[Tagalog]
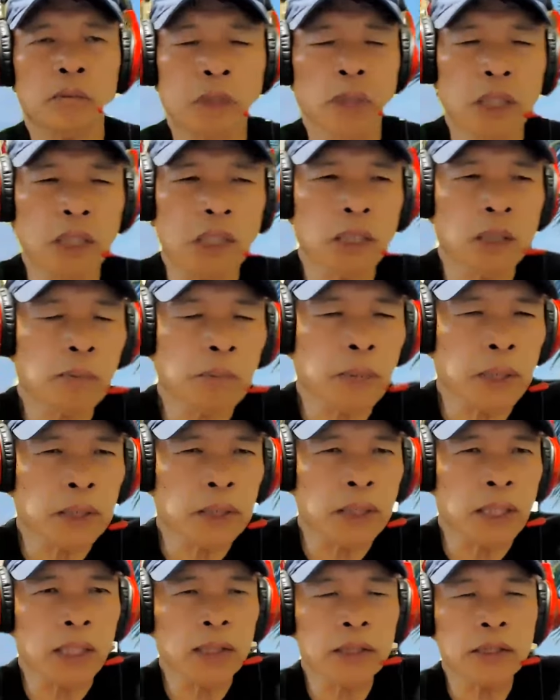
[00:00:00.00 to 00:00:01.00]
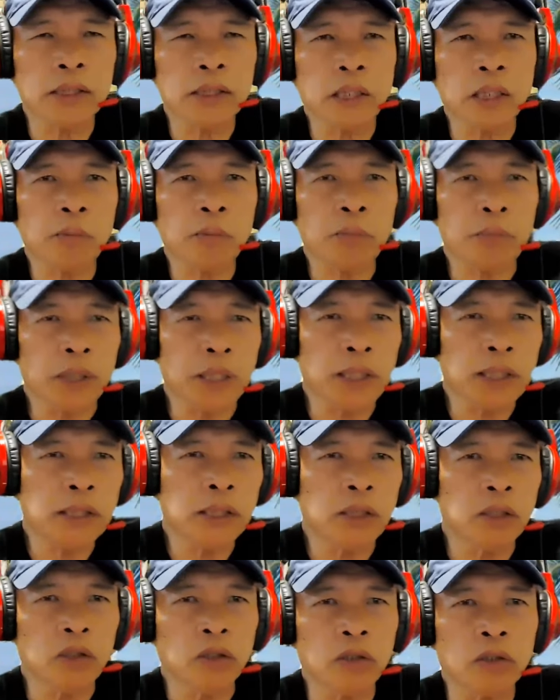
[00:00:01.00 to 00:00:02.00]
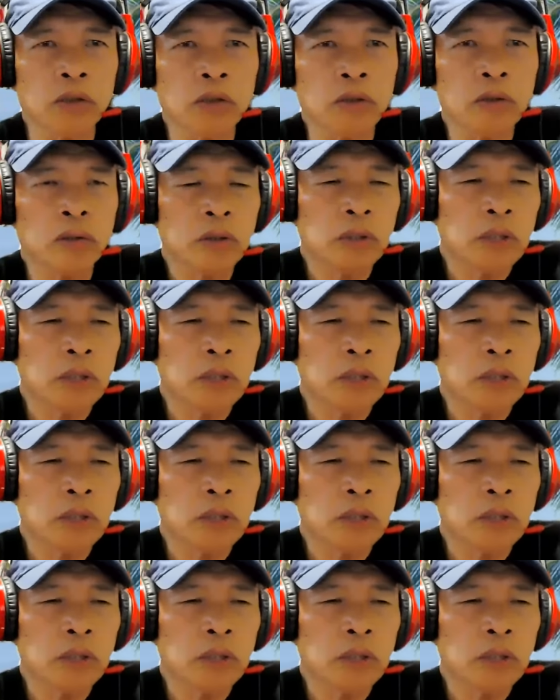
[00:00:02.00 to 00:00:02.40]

mga pagtaas ng presyo